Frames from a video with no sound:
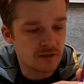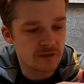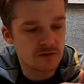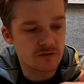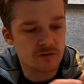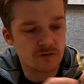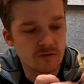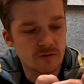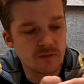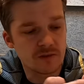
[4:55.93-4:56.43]

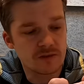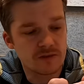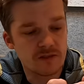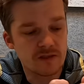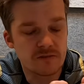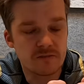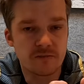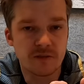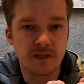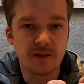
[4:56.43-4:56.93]
Also nur mit
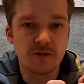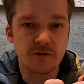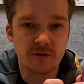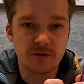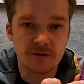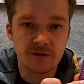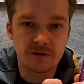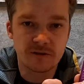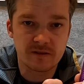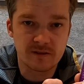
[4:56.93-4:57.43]
diesem Ding
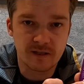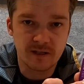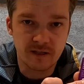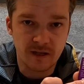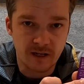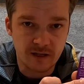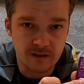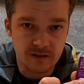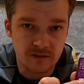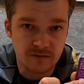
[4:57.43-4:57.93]
könnt ihr das Ding
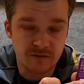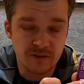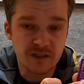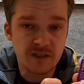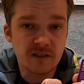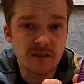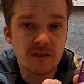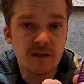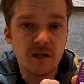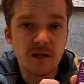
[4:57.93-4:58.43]

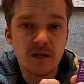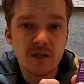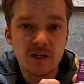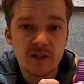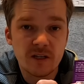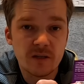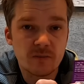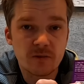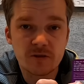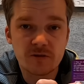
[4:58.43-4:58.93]
aktivieren.
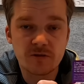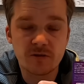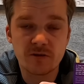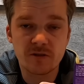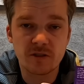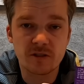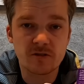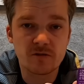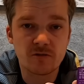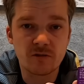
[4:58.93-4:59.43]
Ihr müsst euch
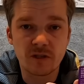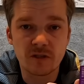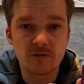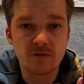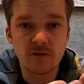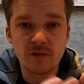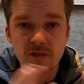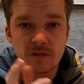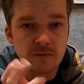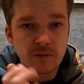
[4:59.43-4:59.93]
dazu
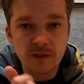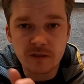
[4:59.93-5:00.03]
natürlich im